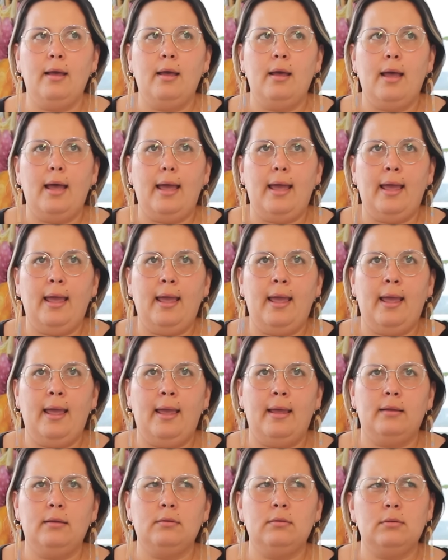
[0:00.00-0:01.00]
é,
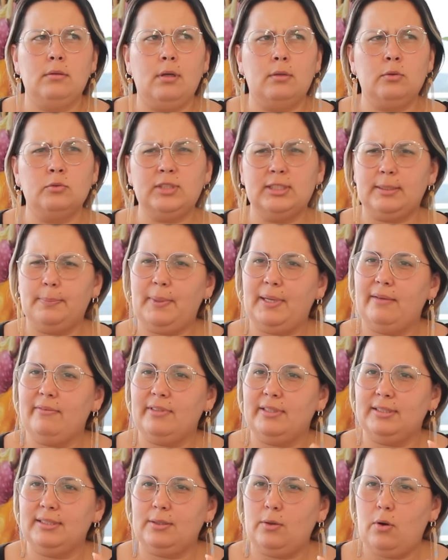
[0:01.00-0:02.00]
não sei se a
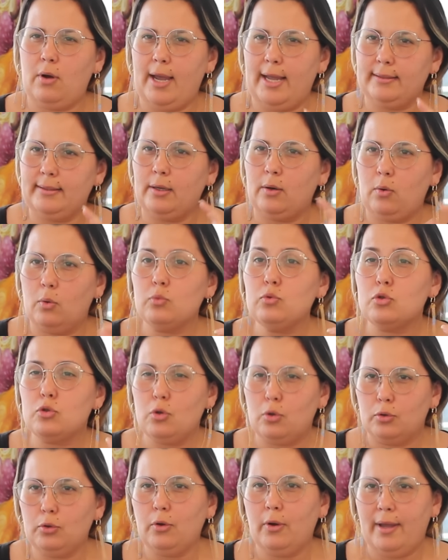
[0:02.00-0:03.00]
palavra correta é
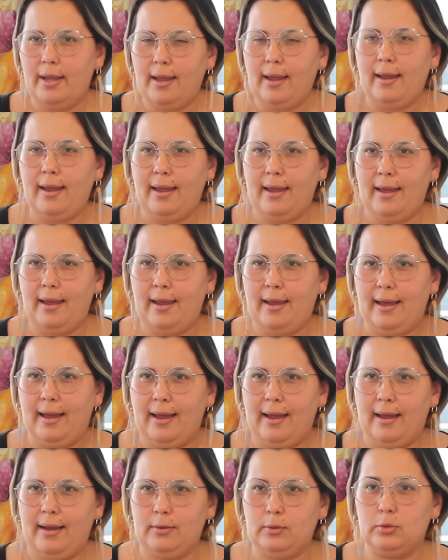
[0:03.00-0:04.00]
condicionou é,
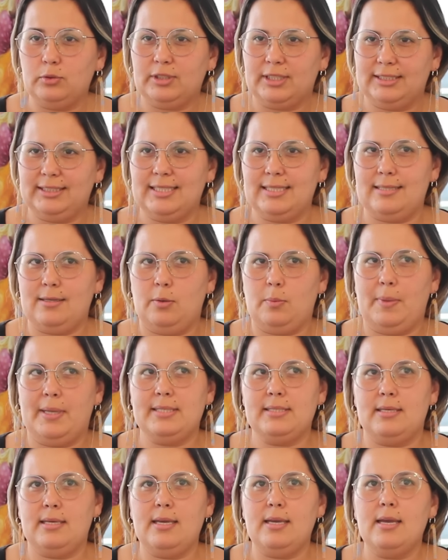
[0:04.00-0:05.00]
a contratação, mas
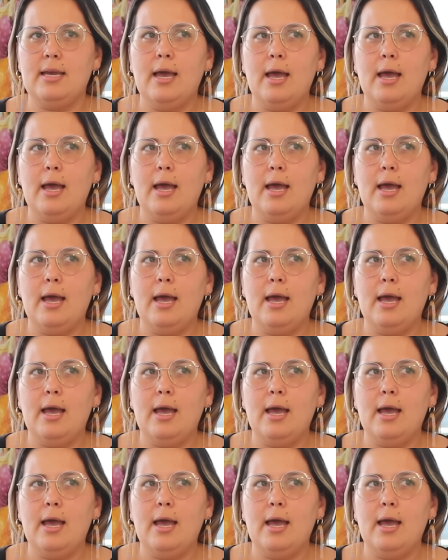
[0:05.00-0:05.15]
que